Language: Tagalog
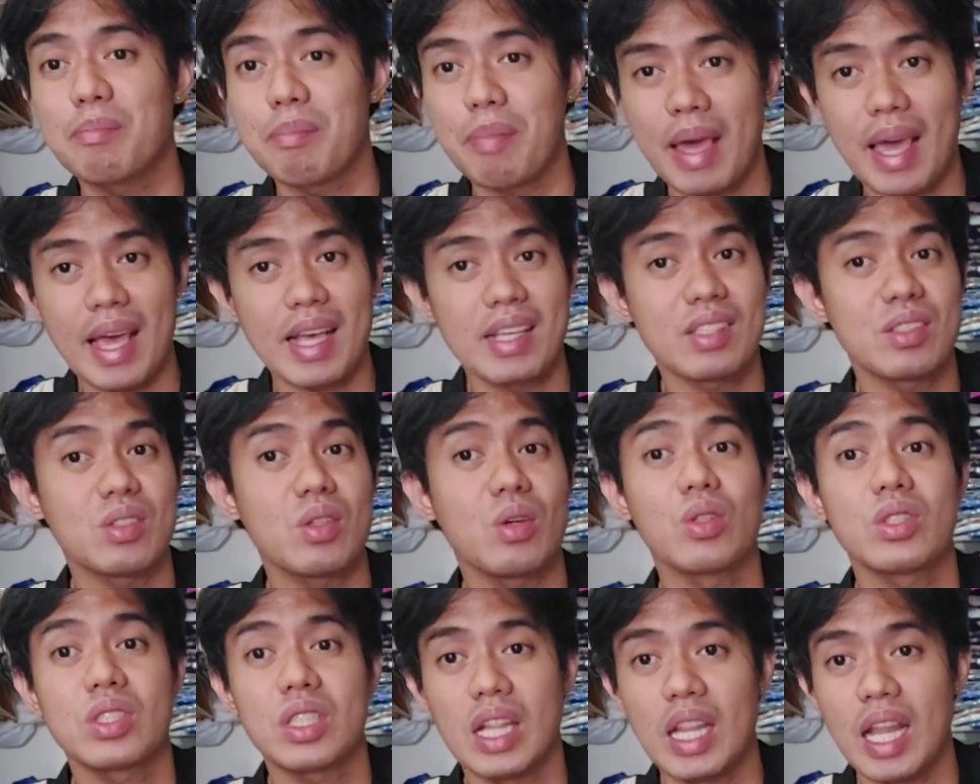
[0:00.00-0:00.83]

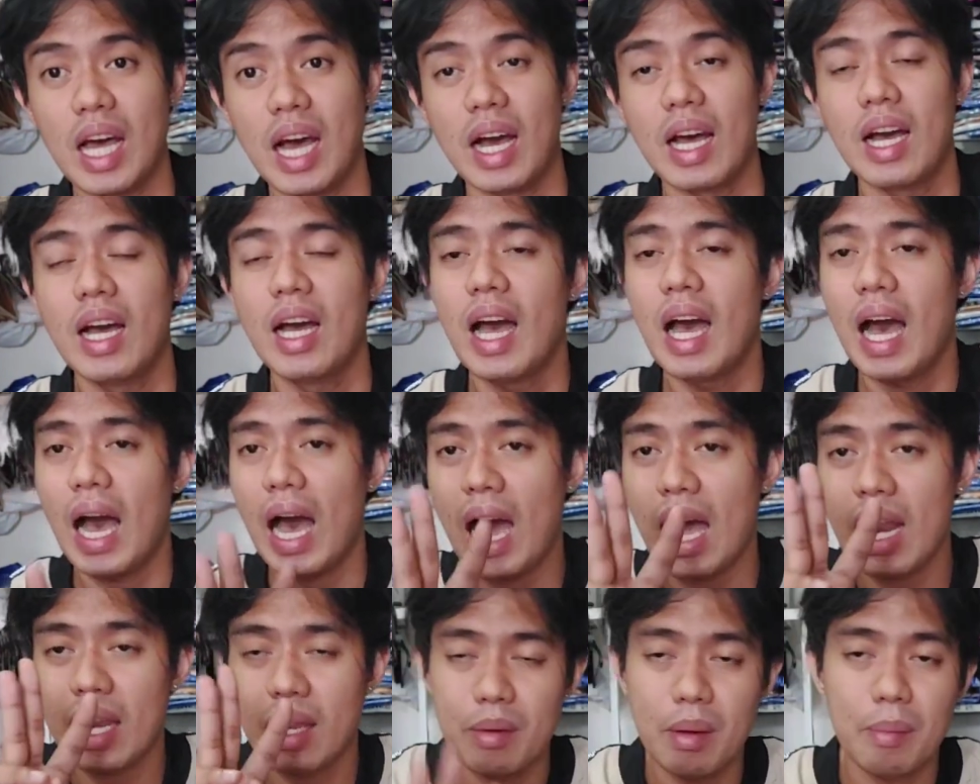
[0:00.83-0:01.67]
pesos lang.
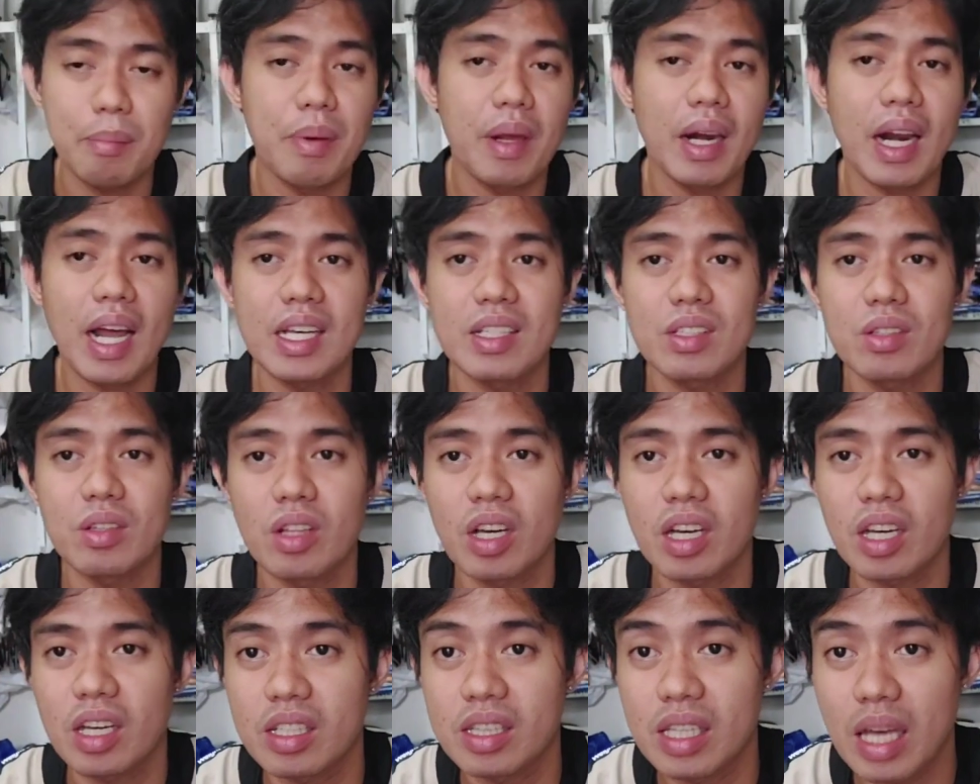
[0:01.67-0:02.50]
Anim na piraso
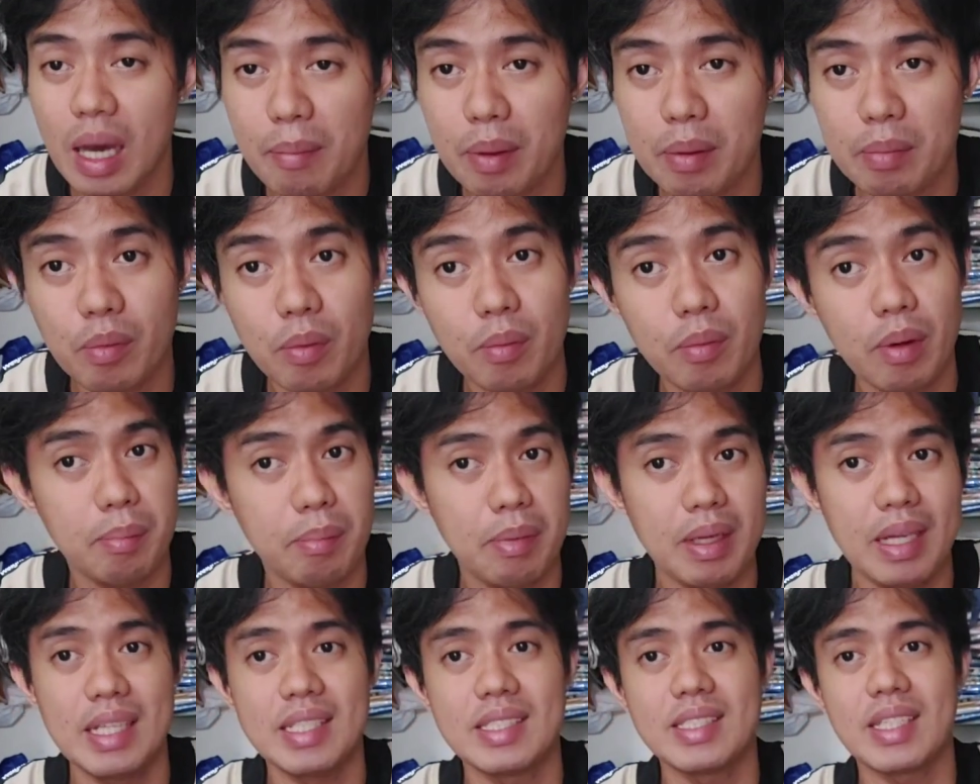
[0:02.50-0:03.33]
lang yung dapat mong
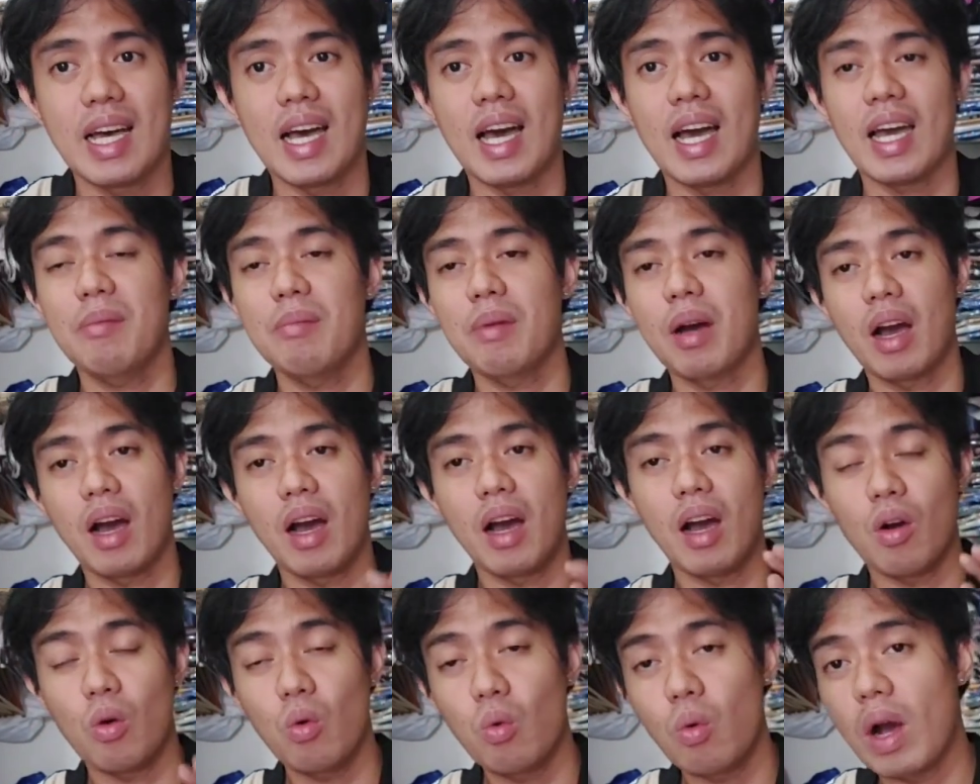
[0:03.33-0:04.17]
mabili sa akin.
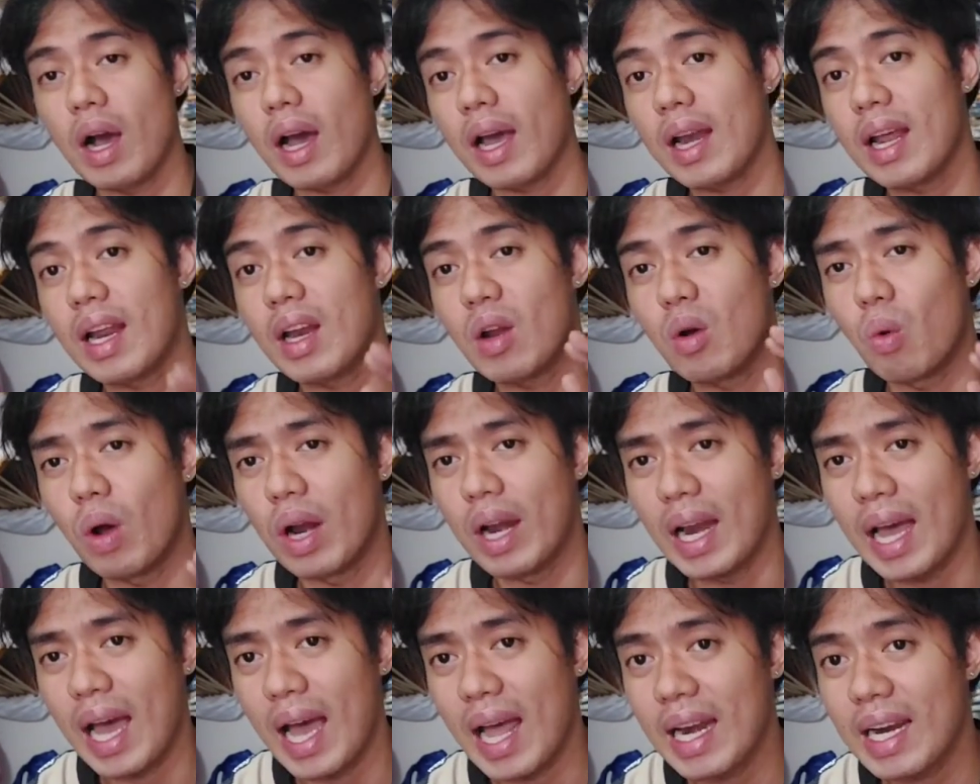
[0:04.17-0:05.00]
makakakuha ka na ng
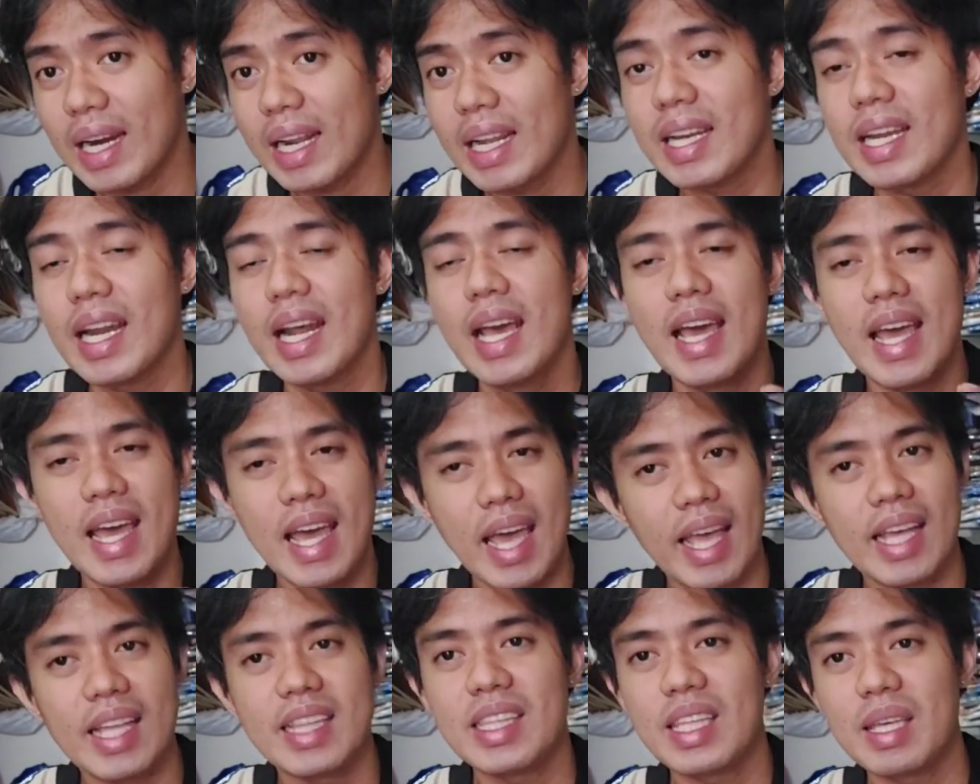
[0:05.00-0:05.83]

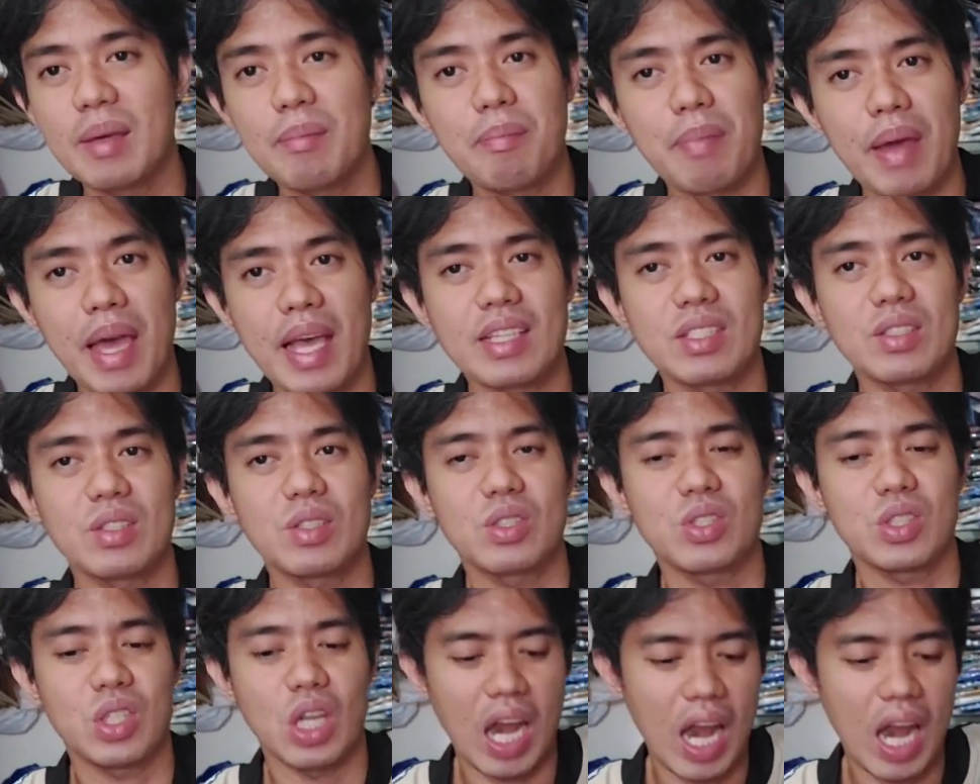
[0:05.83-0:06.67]
180 pesos